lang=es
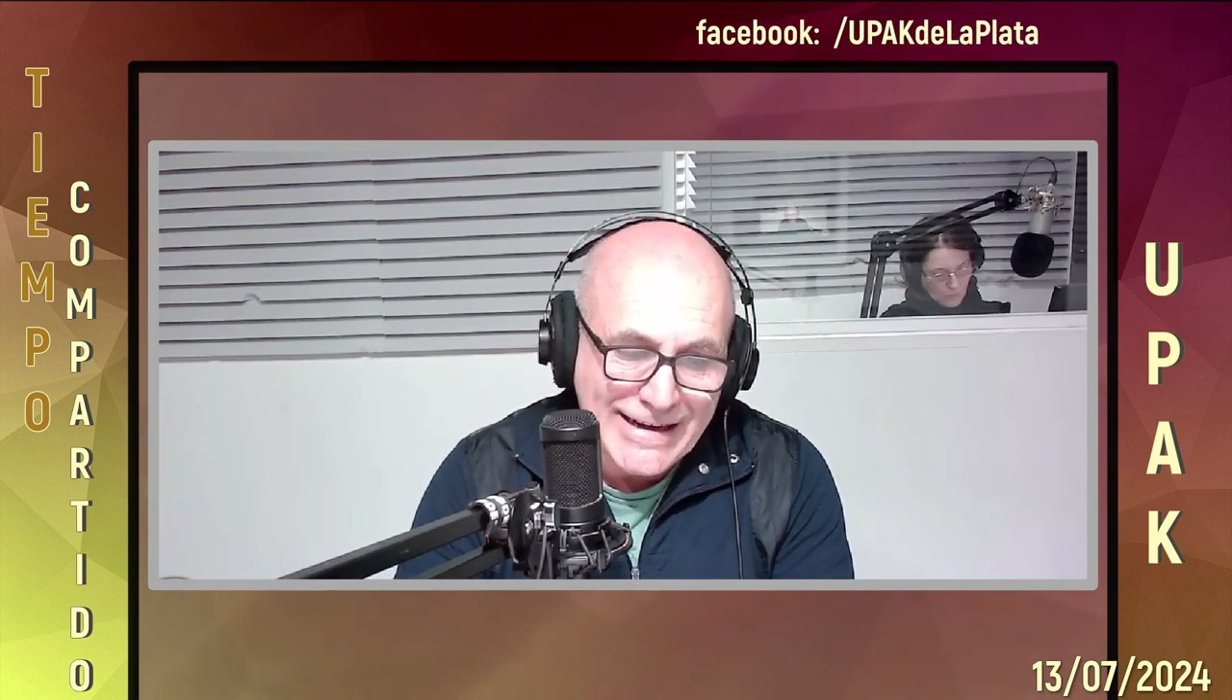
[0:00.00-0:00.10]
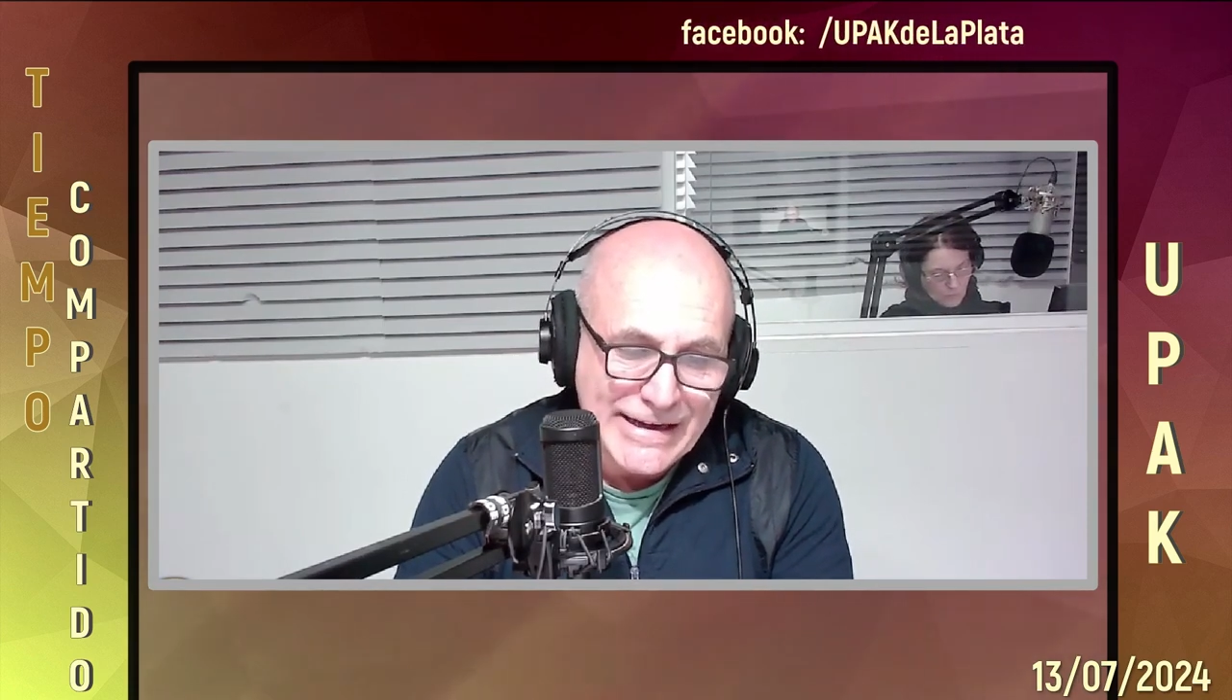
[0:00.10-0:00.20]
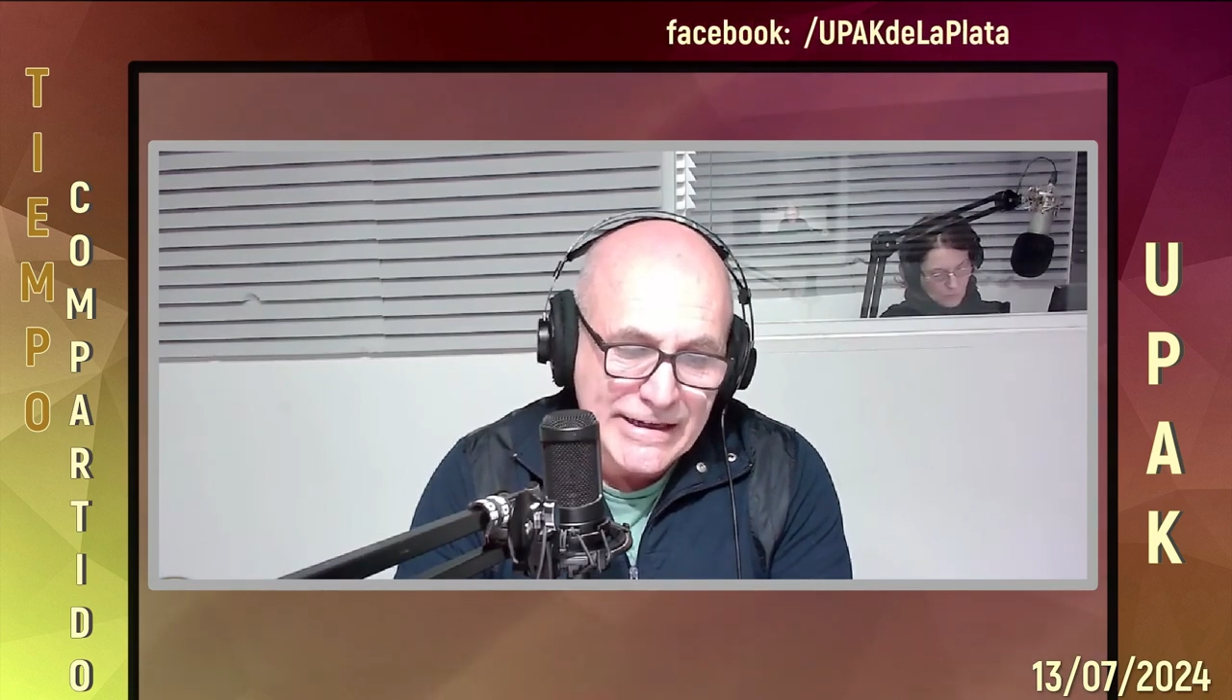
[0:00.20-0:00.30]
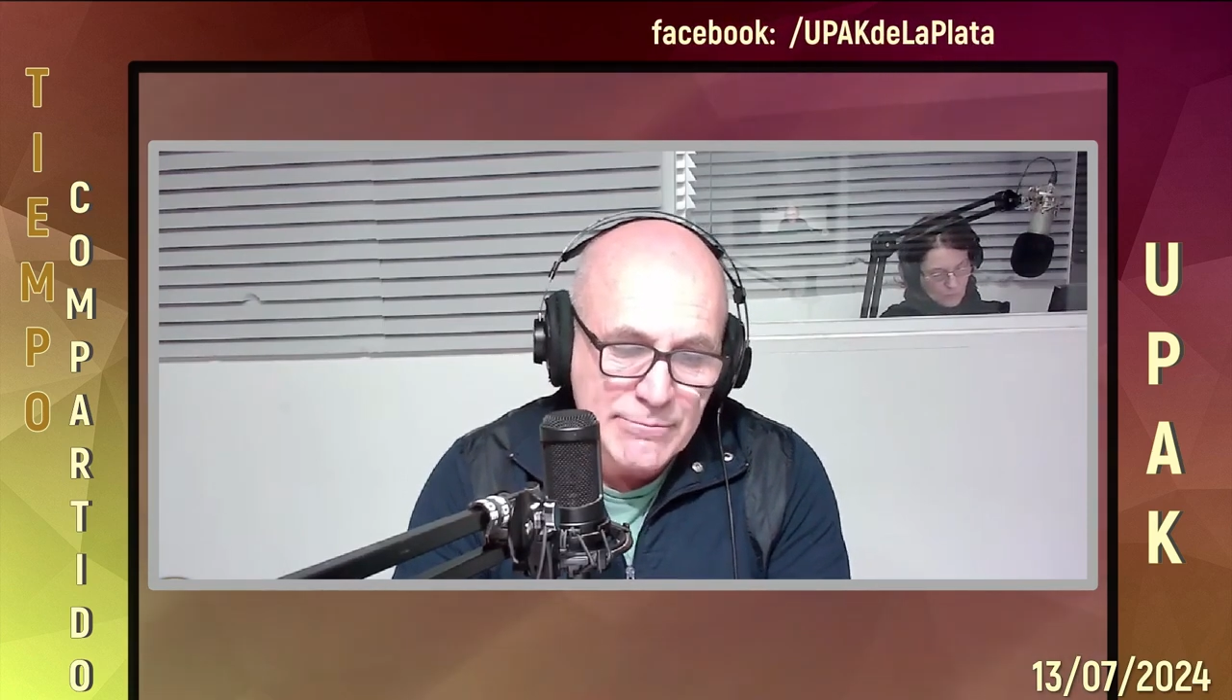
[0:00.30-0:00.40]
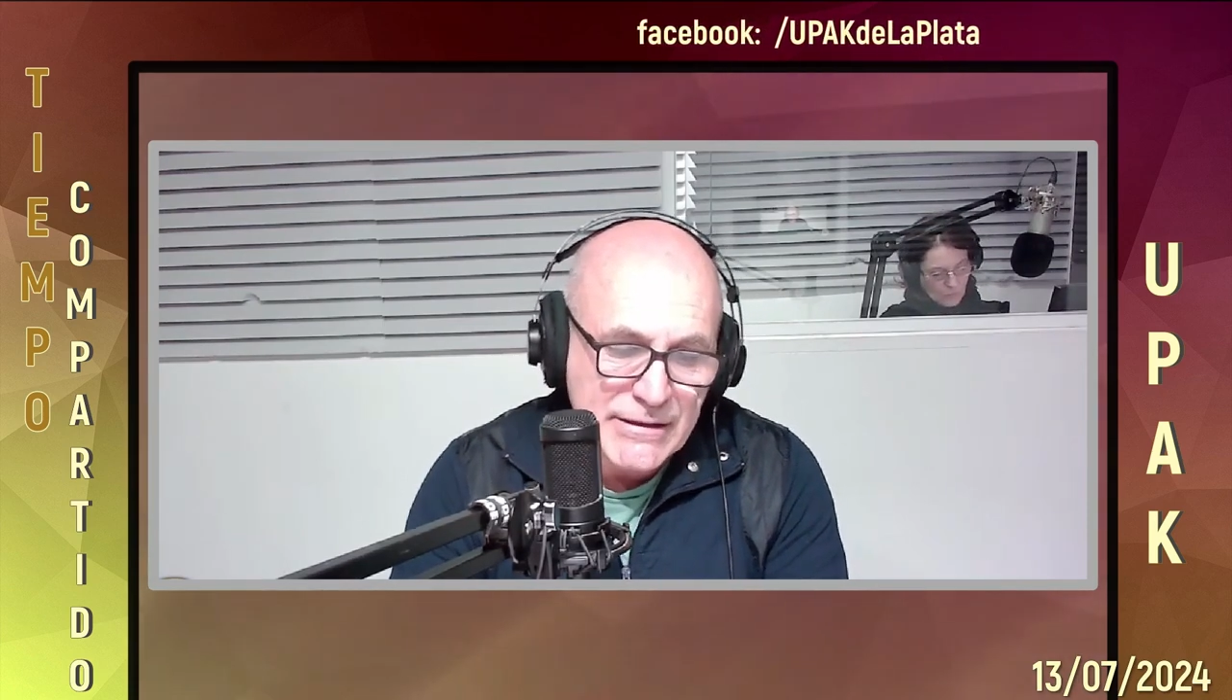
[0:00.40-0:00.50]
leer y